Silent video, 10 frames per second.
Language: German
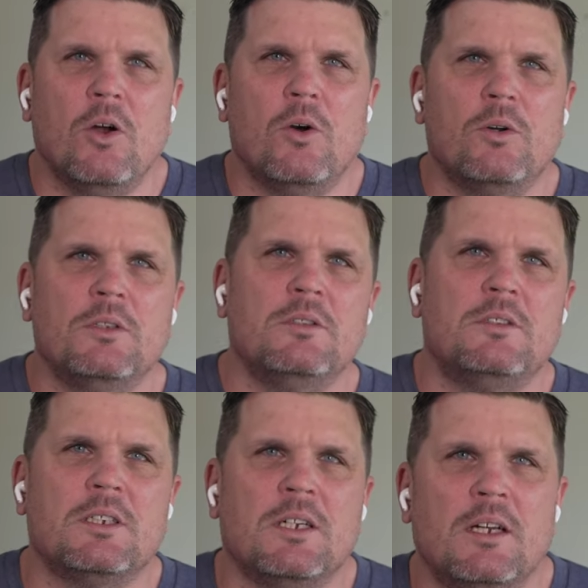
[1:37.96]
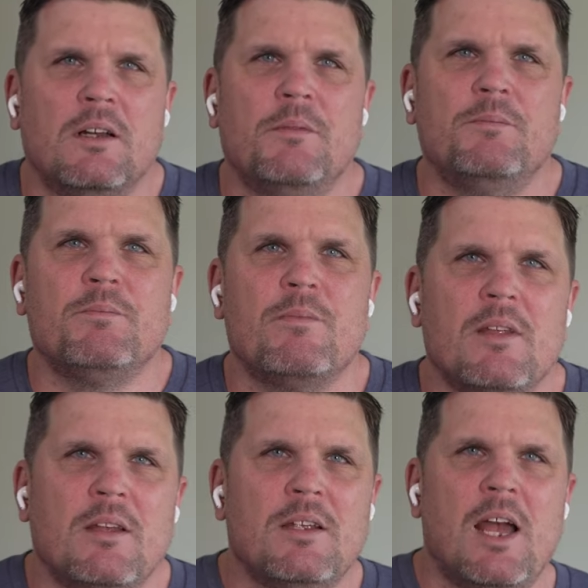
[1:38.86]
Und ähm,
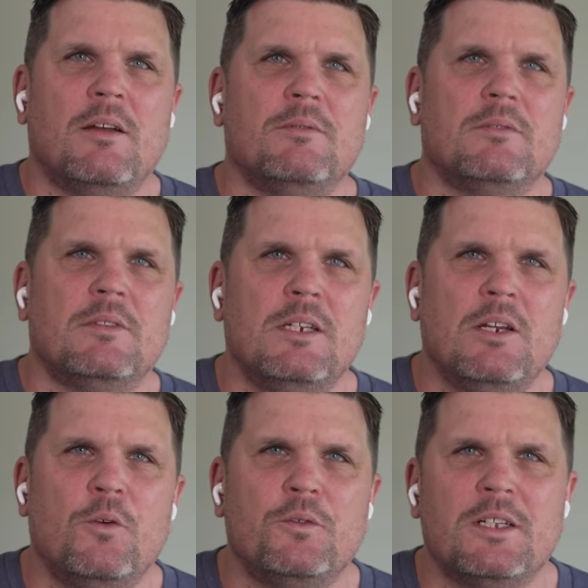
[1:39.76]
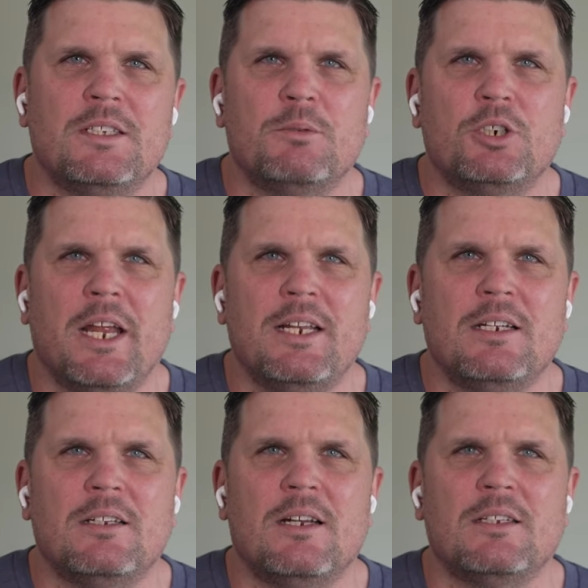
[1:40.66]
ja, die Lufthansa
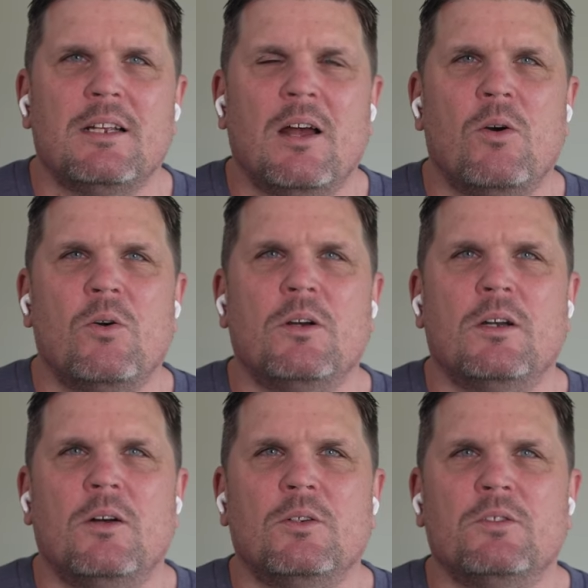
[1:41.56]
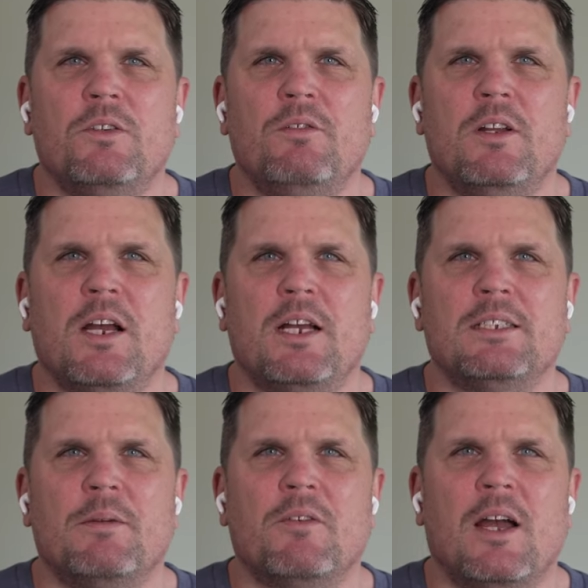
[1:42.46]
bestätigte das auch aus
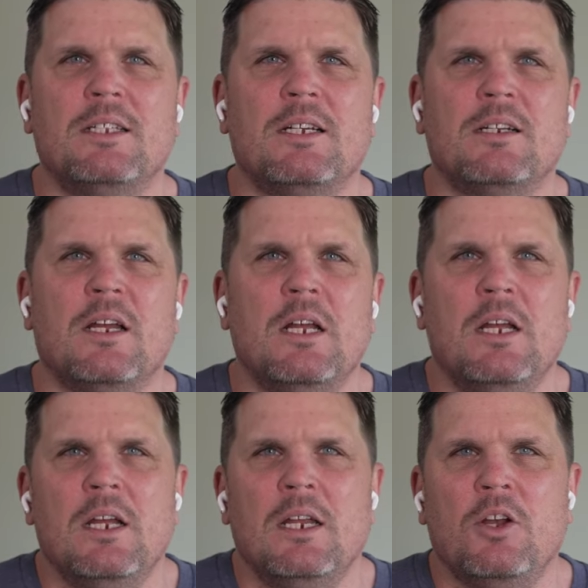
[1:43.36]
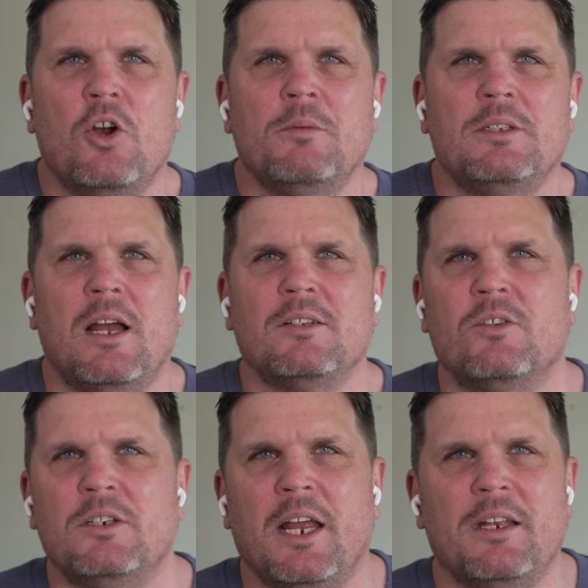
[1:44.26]
Kreisen am Freitag. In den Kommentaren
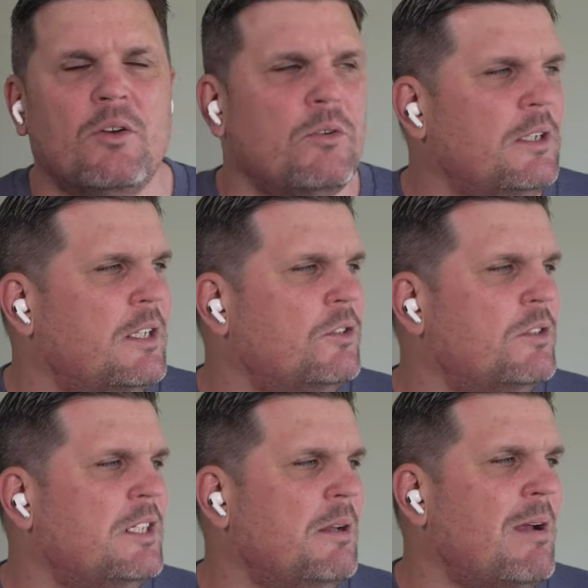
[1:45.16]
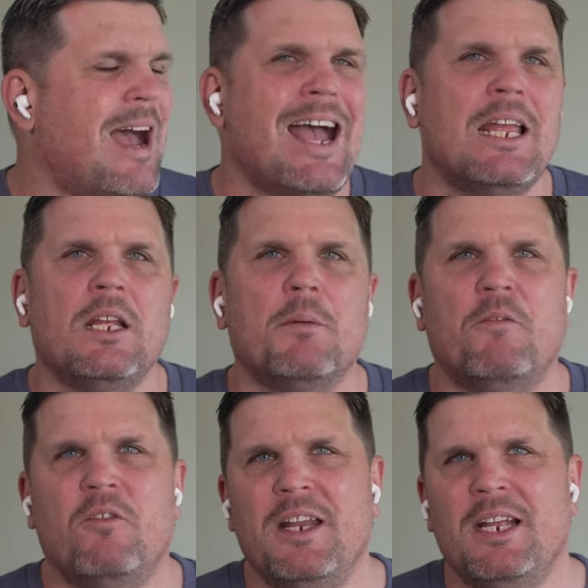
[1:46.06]
sollen die Änderungen in das System
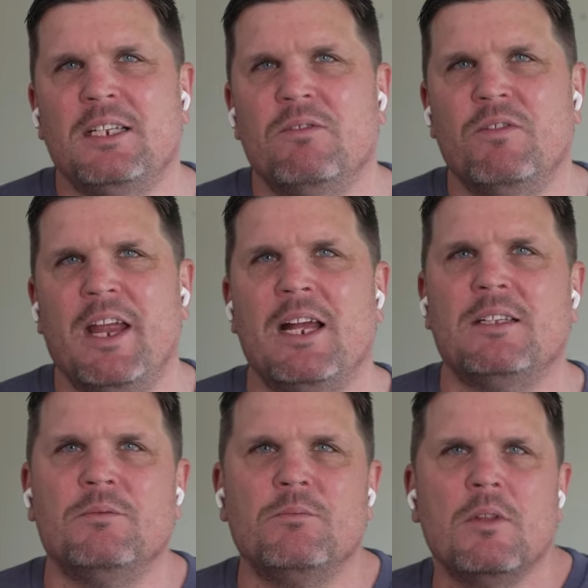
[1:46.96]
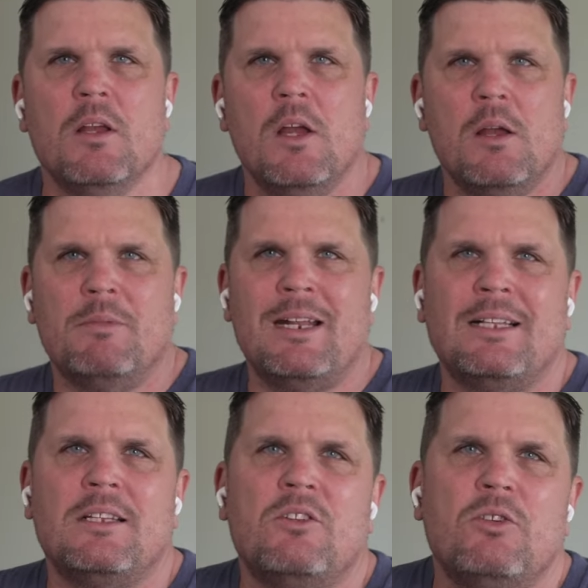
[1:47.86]
eingepflegt werden. Man
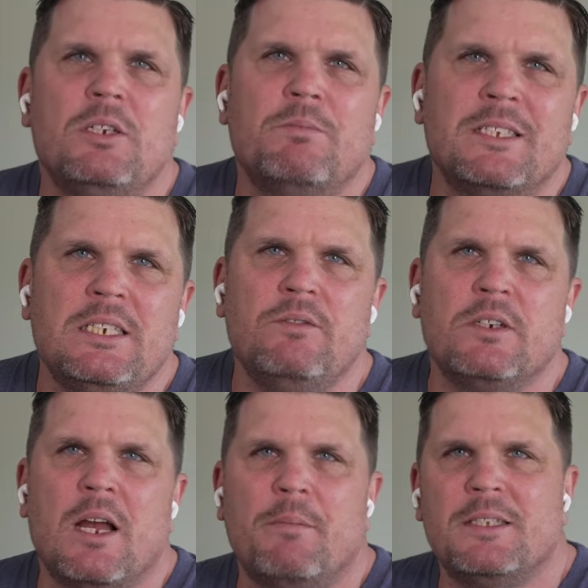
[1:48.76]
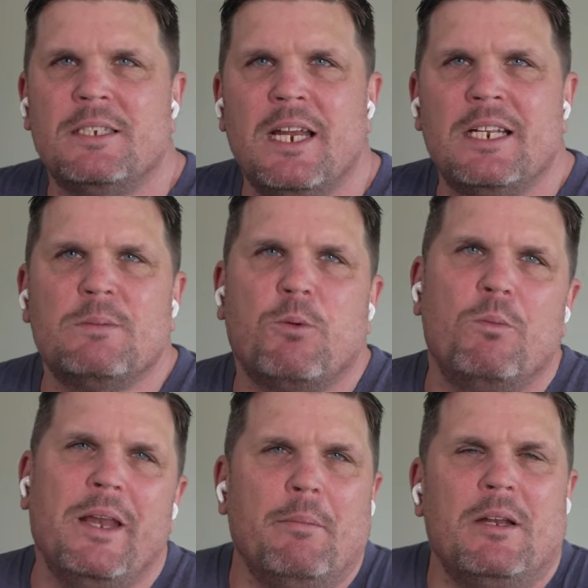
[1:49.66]
hat natürlich massive
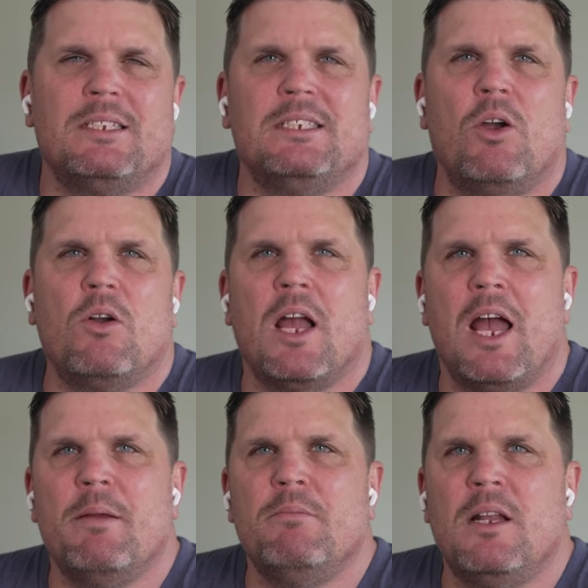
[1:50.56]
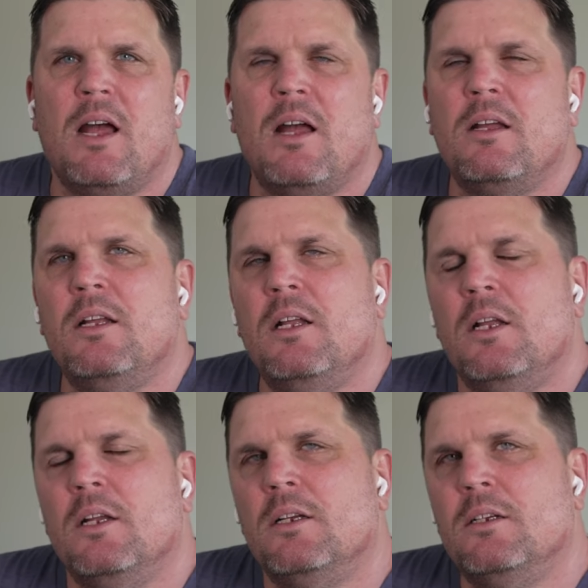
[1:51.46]
Kapazitätsprobleme, das ist ja auch keinem da
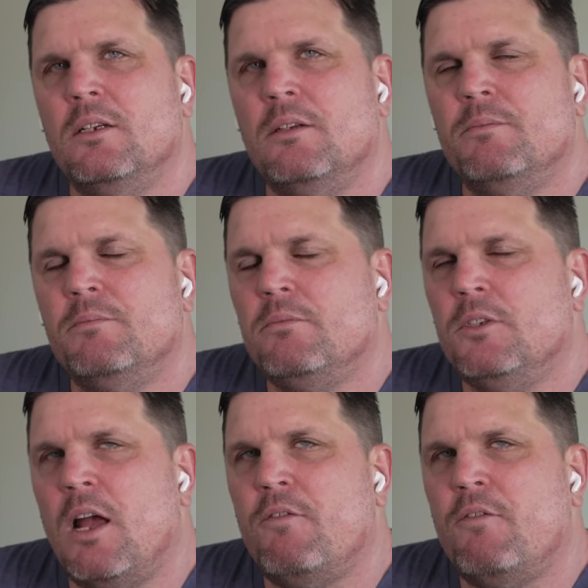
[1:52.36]
ähm, ja,